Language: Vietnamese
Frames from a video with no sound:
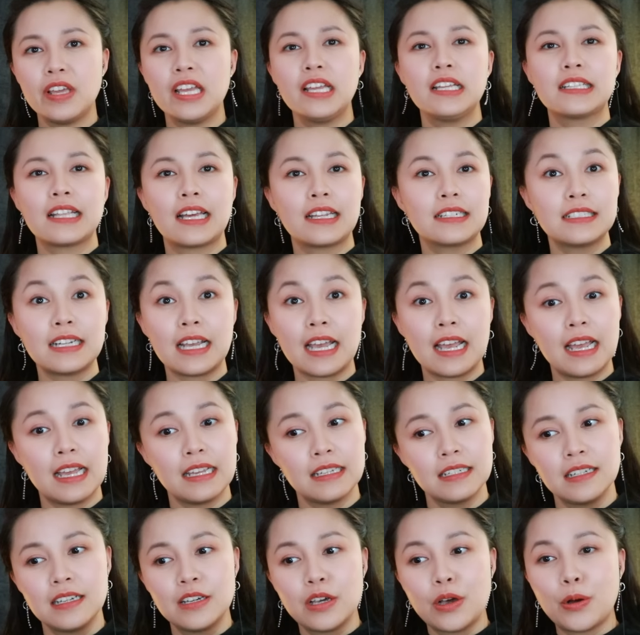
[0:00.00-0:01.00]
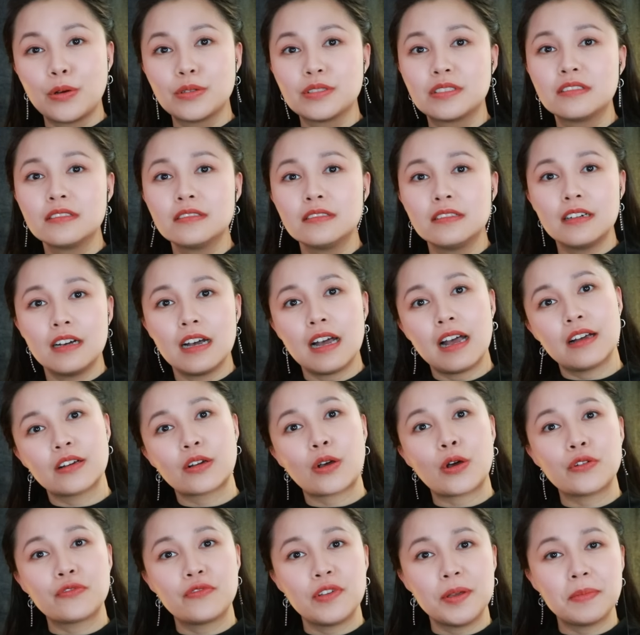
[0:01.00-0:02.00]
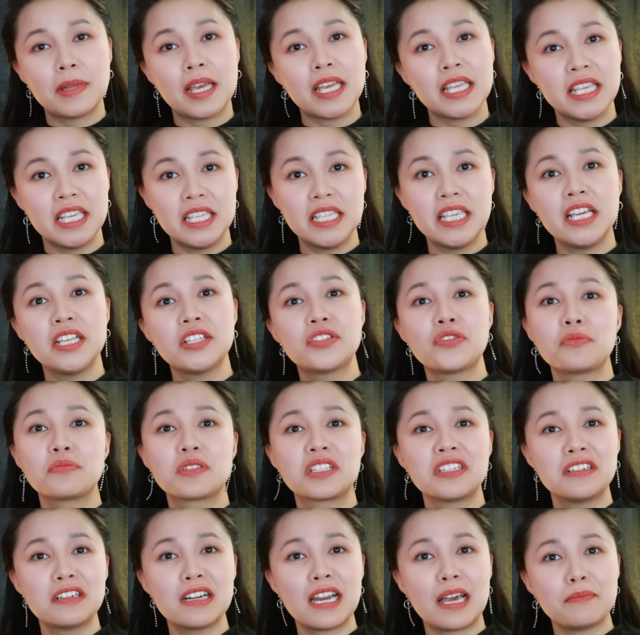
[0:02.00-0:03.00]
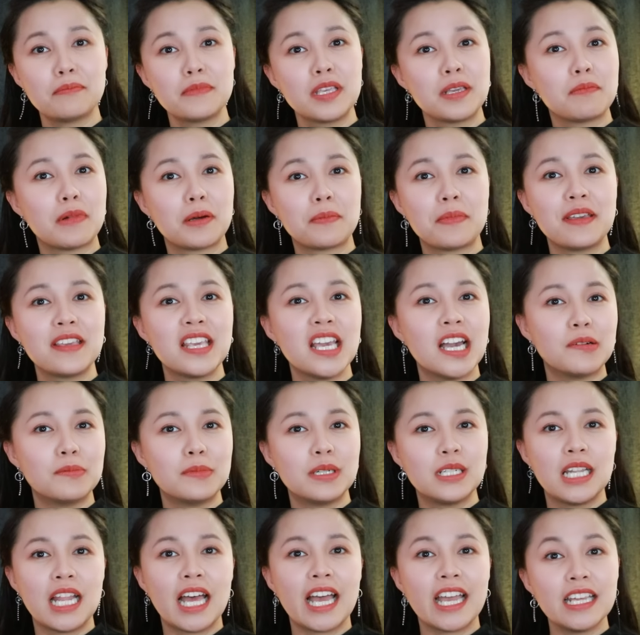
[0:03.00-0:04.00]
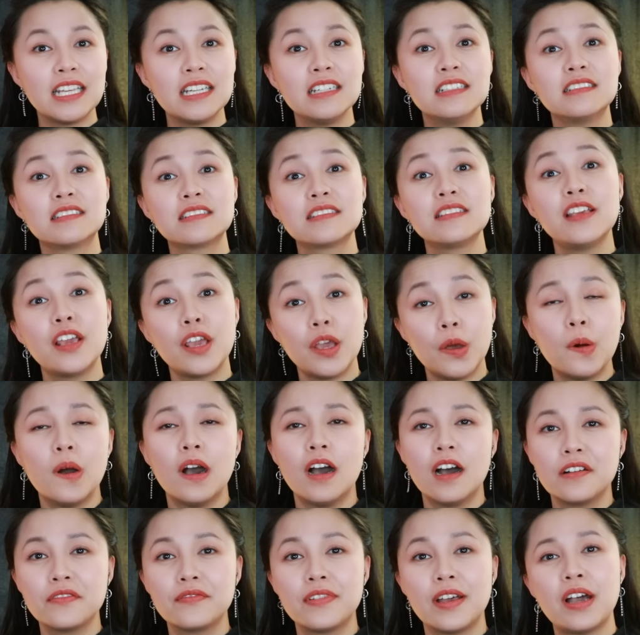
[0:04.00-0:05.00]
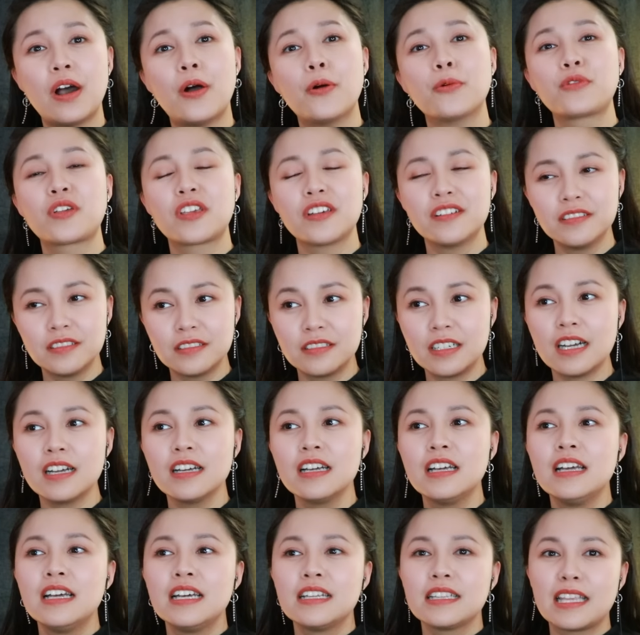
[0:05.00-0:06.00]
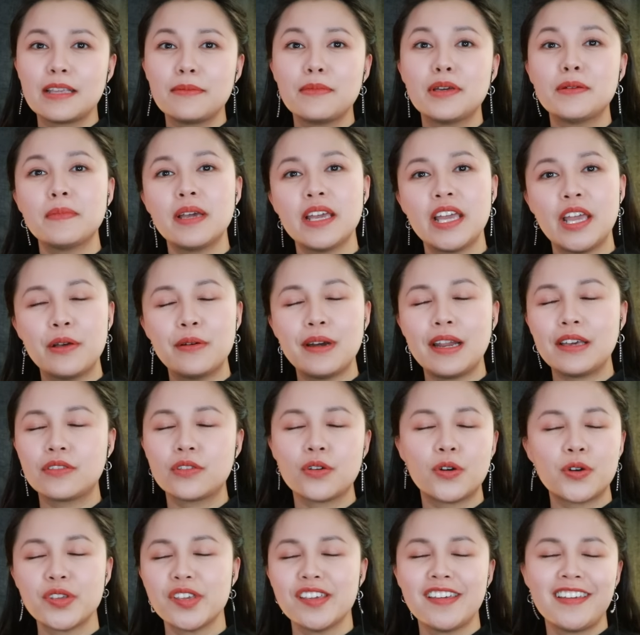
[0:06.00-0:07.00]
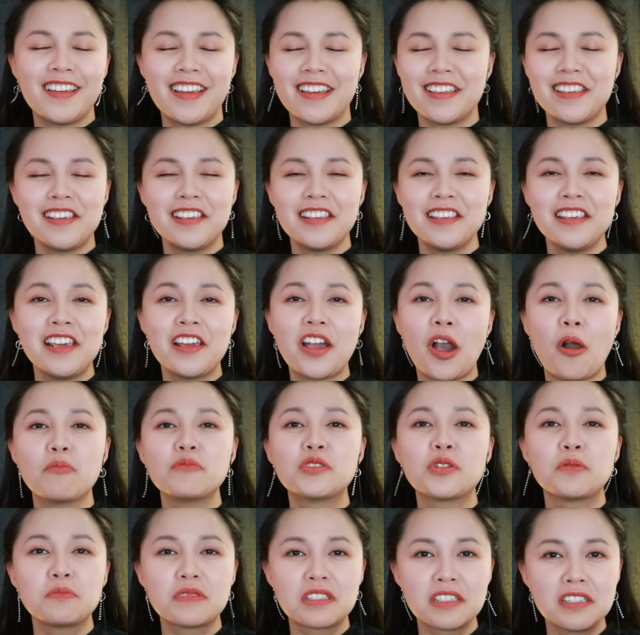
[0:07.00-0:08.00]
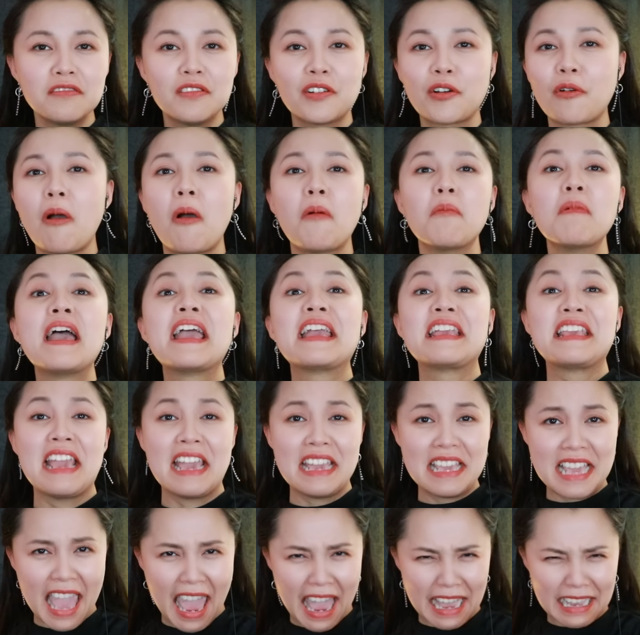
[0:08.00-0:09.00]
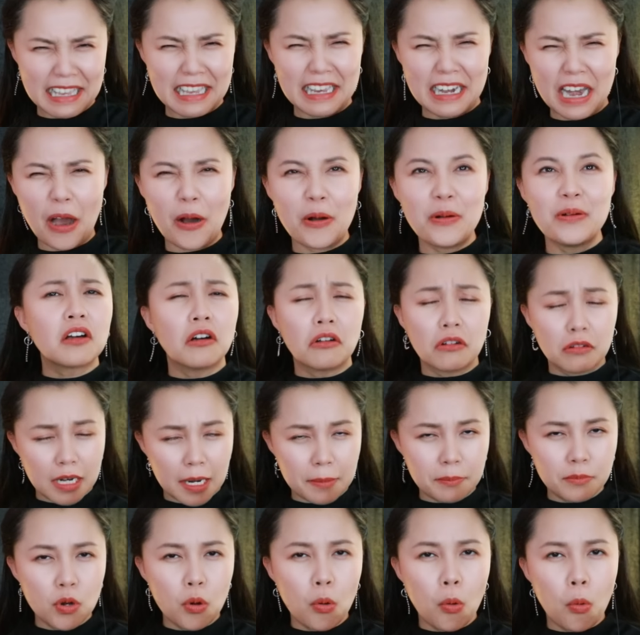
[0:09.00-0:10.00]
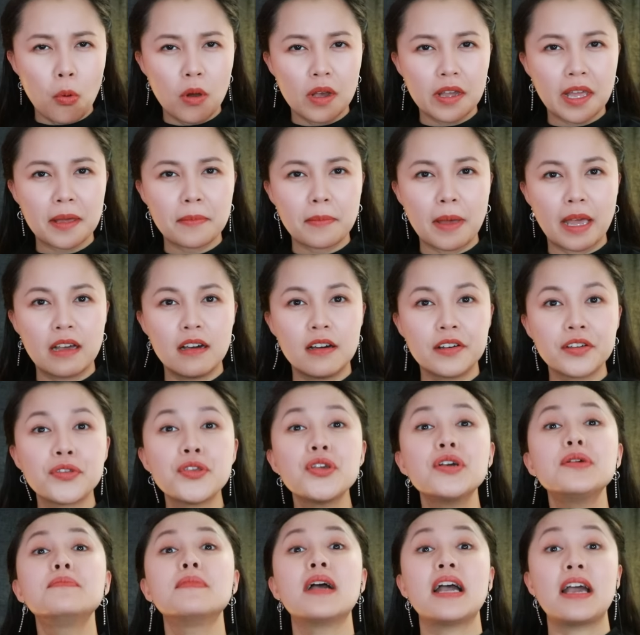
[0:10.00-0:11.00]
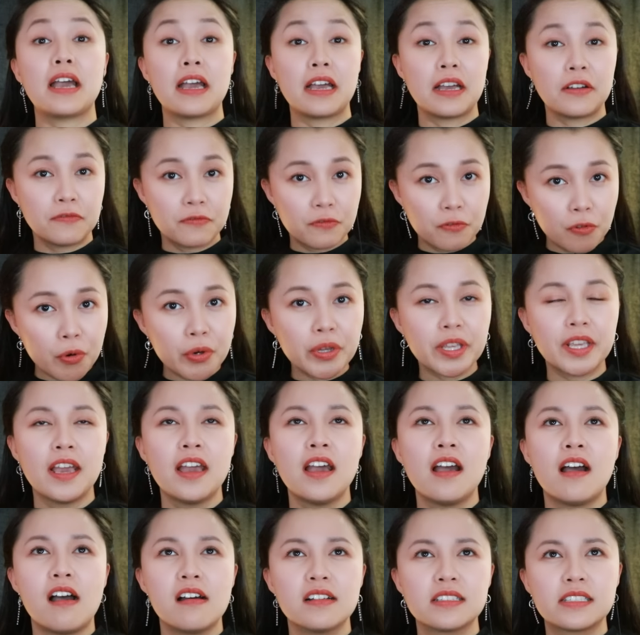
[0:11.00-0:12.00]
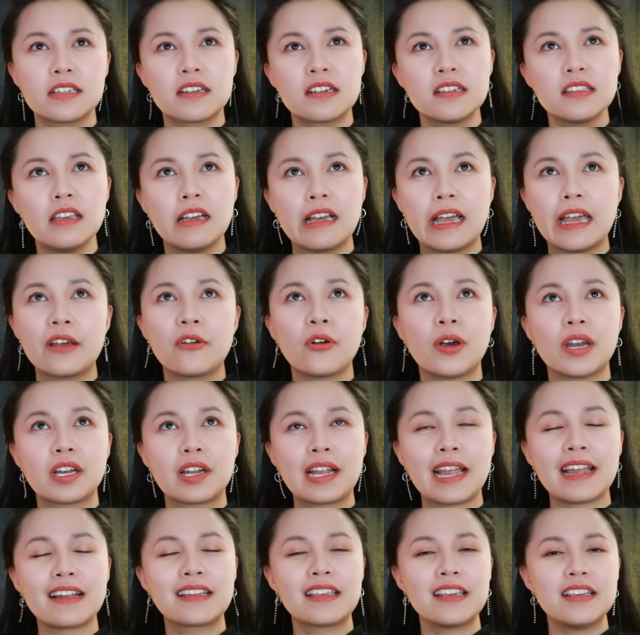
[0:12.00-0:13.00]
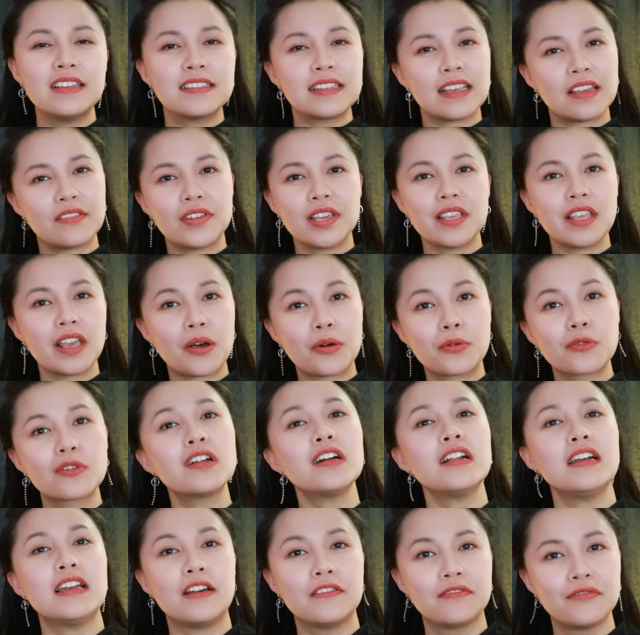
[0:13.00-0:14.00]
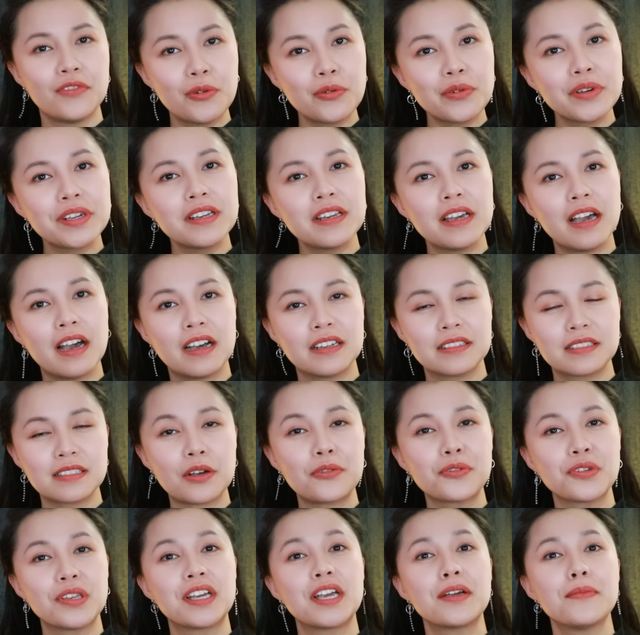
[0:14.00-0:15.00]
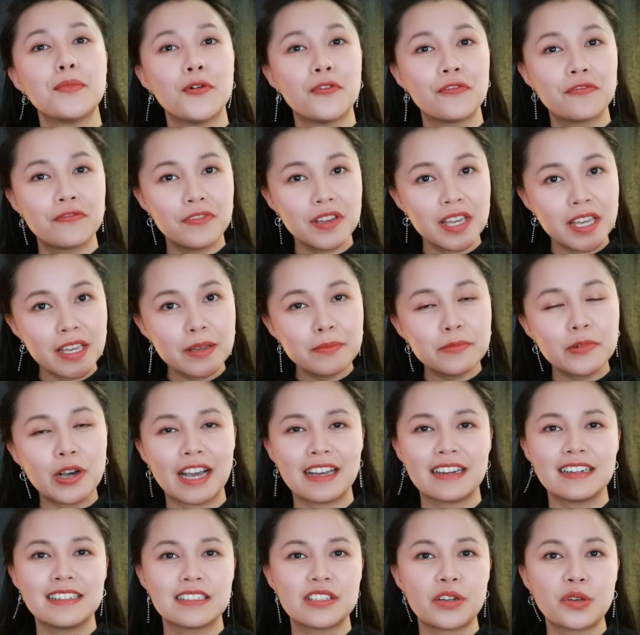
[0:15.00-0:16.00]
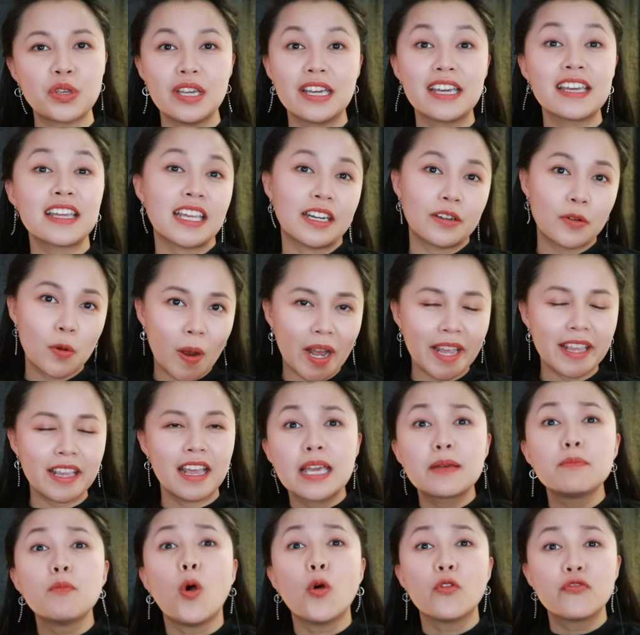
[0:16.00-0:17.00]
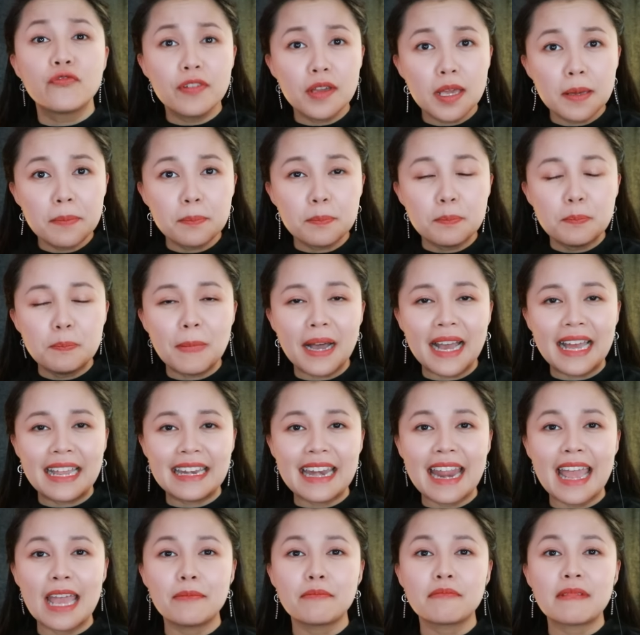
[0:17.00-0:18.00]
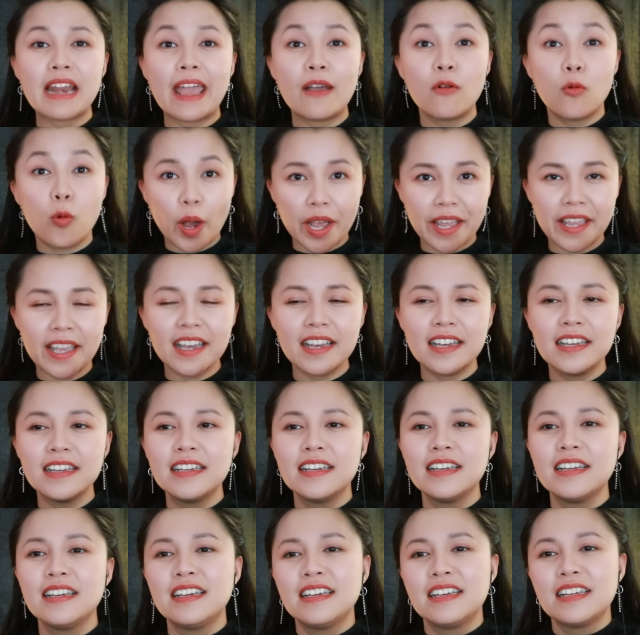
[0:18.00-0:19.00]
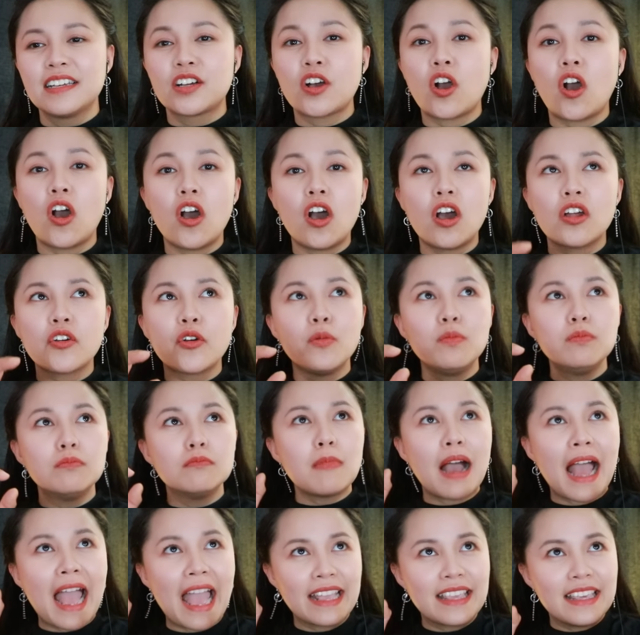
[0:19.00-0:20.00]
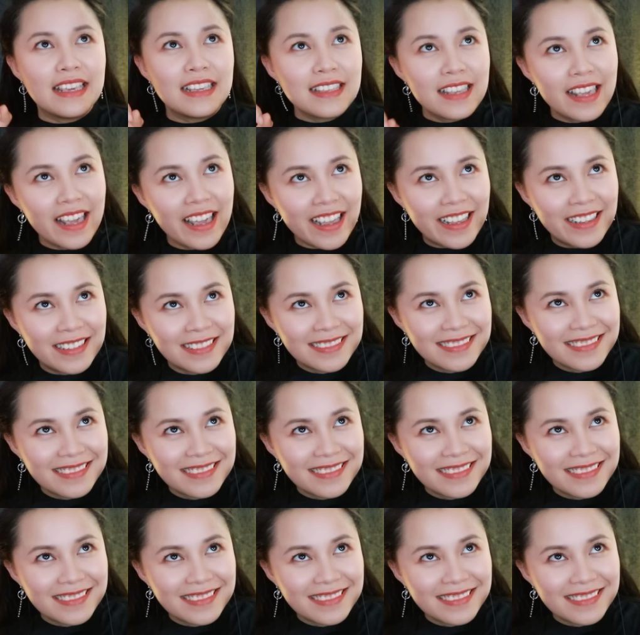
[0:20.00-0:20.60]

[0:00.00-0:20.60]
viên thành ra hồi xưa hả coi phim thấy diễn viên sung sướng lắm nhưng mà bây giờ mình thấy được nhiều hơn về hậu trường á thì mình mới hiểu là trời nghề diễn viên không sung sướng mà cũng không hề dễ dàng gì đâu cực lắm luôn á các bạn ơi nhưng mà vui họ sẽ có những cái khoảnh khắc chia sẻ với nhau rất là vui uh, sau những cái bộ phim hoặc là sau những cái cảnh quay bộ phim mà nam đang quay á có đúng ba diễn viên